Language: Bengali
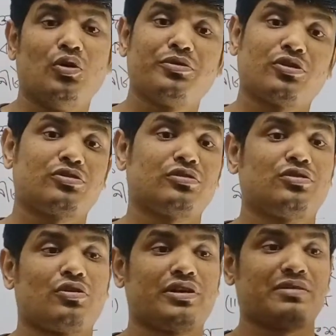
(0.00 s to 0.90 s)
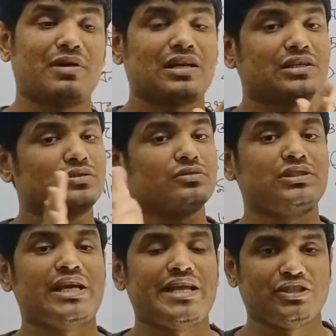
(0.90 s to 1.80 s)
অভিকর্ষ স্তরণের মান কিন্তু
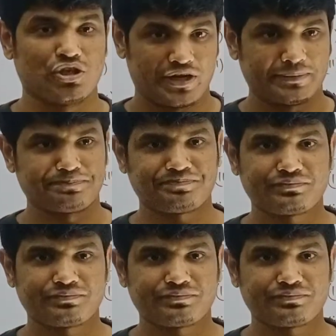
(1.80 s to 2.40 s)
চেঞ্জ হয়